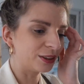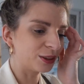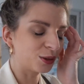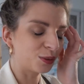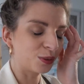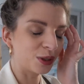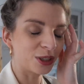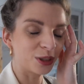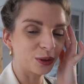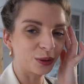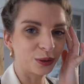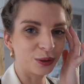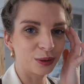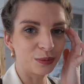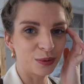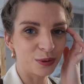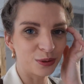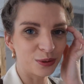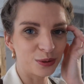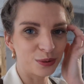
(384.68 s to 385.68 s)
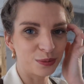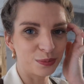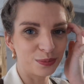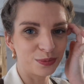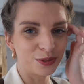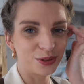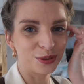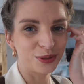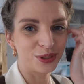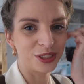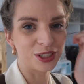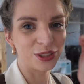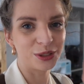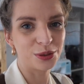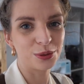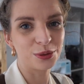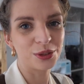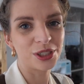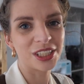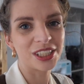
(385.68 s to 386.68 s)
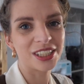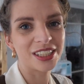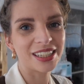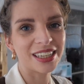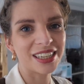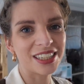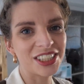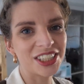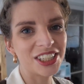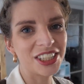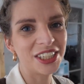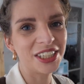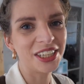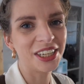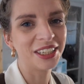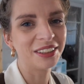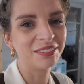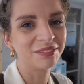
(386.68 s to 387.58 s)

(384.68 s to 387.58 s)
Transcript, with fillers: Soit je recommande du, tissu chez Stragier.